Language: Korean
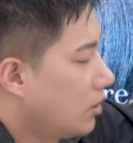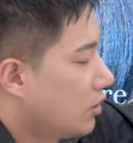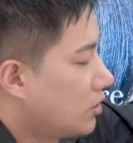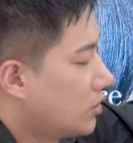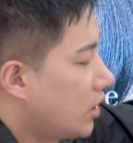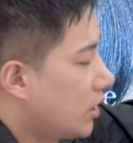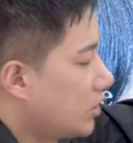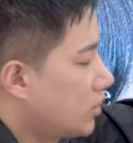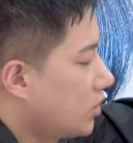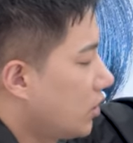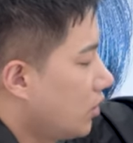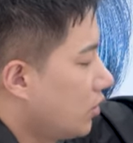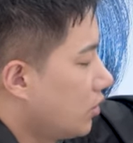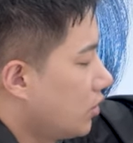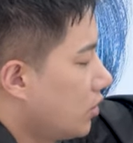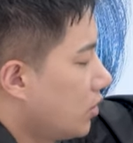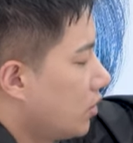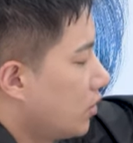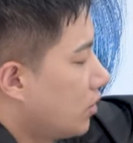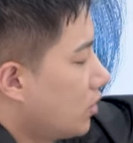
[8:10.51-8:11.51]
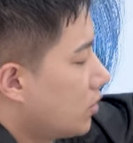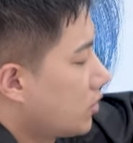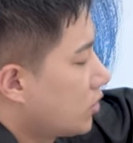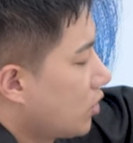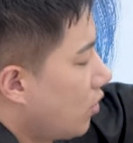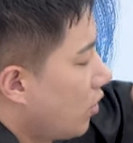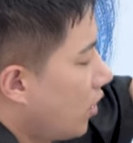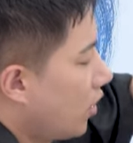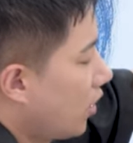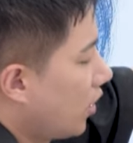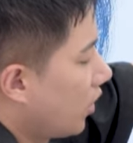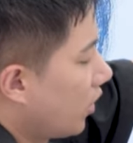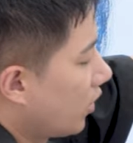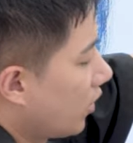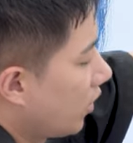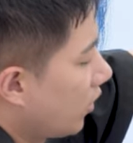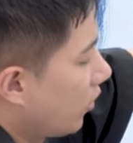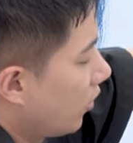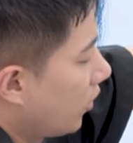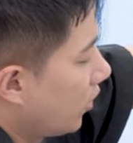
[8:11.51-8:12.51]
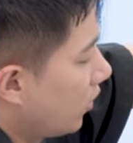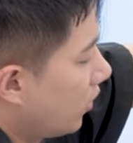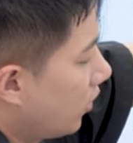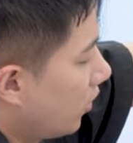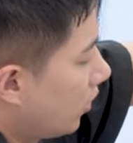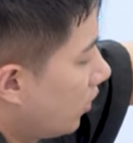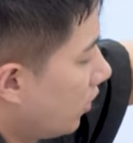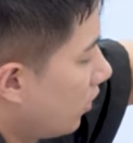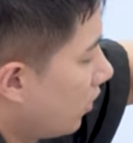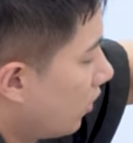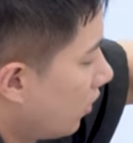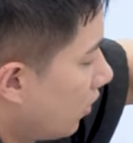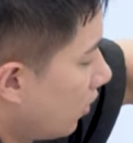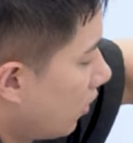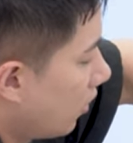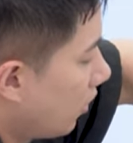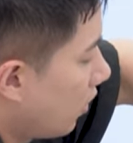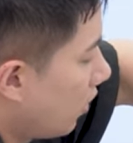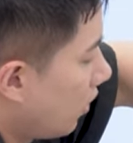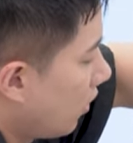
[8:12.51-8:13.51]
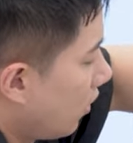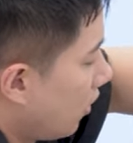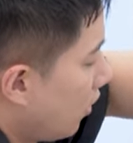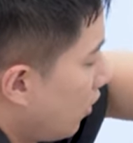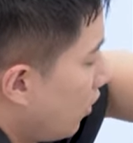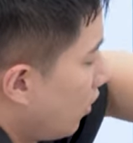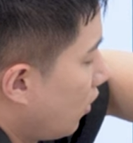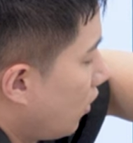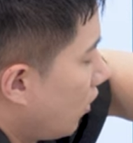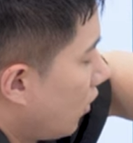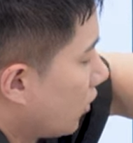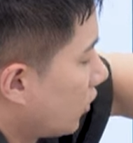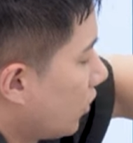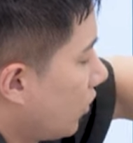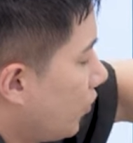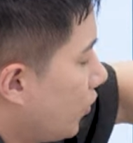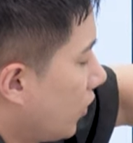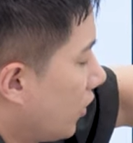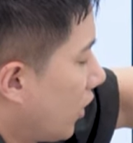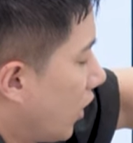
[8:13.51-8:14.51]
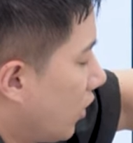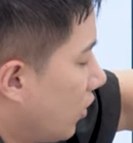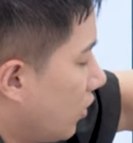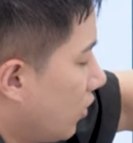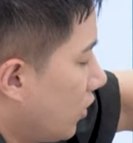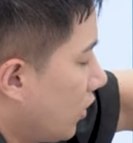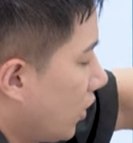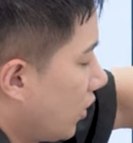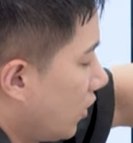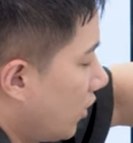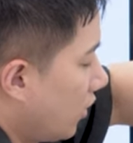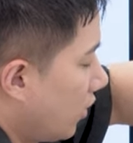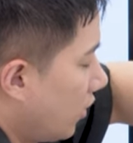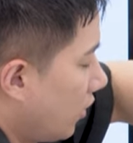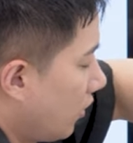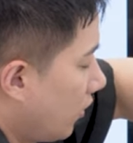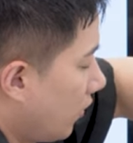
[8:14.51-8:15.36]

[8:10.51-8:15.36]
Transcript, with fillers: 섹션을 정확하게 나눠야 돼. 어설프게 나누는 게 아니라.